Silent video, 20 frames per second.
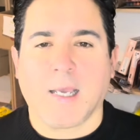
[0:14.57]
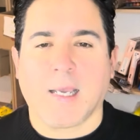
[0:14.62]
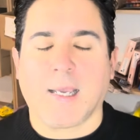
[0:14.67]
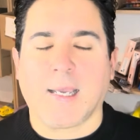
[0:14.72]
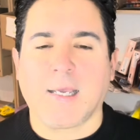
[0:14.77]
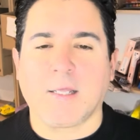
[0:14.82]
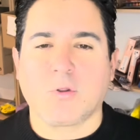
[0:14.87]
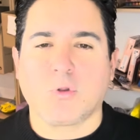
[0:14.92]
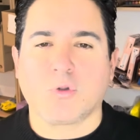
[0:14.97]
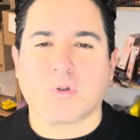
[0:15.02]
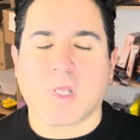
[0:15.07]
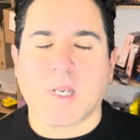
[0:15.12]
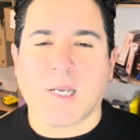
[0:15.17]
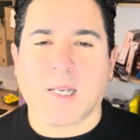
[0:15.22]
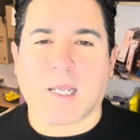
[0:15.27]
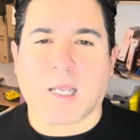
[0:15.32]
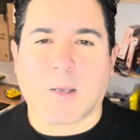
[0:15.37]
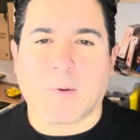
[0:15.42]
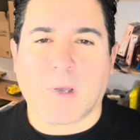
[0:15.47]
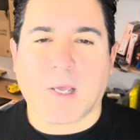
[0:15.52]
Esto
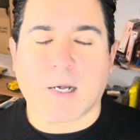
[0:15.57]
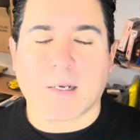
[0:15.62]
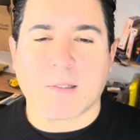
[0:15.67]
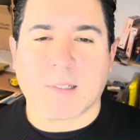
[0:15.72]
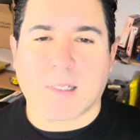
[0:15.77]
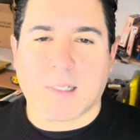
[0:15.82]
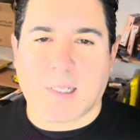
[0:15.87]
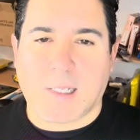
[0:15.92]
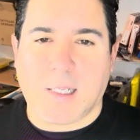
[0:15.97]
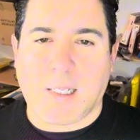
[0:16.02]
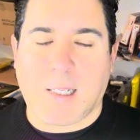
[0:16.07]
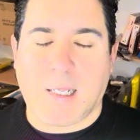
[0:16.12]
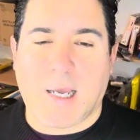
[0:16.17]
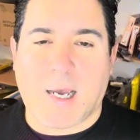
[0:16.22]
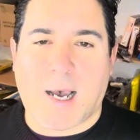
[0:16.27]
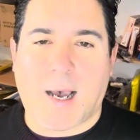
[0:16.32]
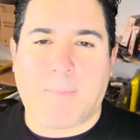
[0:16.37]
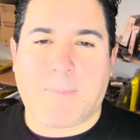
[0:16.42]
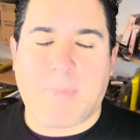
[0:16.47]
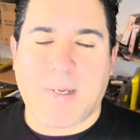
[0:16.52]
tiene que ver y
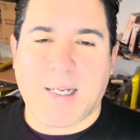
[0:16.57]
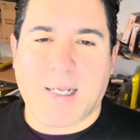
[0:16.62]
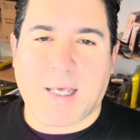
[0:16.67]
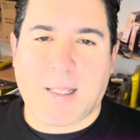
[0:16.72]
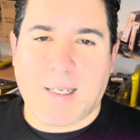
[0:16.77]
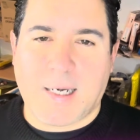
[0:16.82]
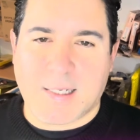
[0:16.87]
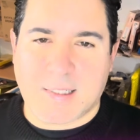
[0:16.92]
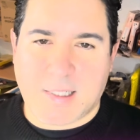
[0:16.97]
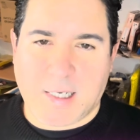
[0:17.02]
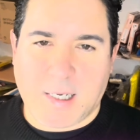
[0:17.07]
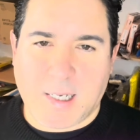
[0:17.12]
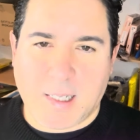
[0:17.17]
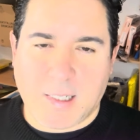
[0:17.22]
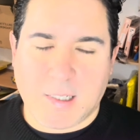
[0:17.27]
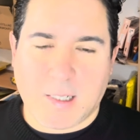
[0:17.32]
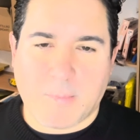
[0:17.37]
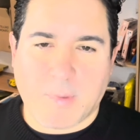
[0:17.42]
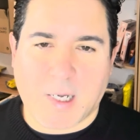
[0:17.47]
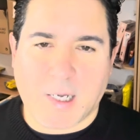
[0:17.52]
aplica de la
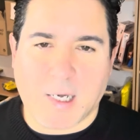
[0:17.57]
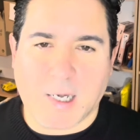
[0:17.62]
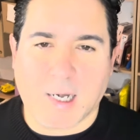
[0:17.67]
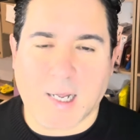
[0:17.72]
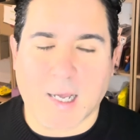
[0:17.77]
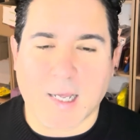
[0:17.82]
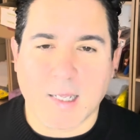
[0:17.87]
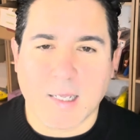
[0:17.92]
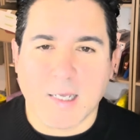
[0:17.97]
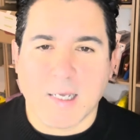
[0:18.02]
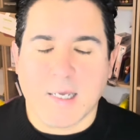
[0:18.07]
siguiente manera.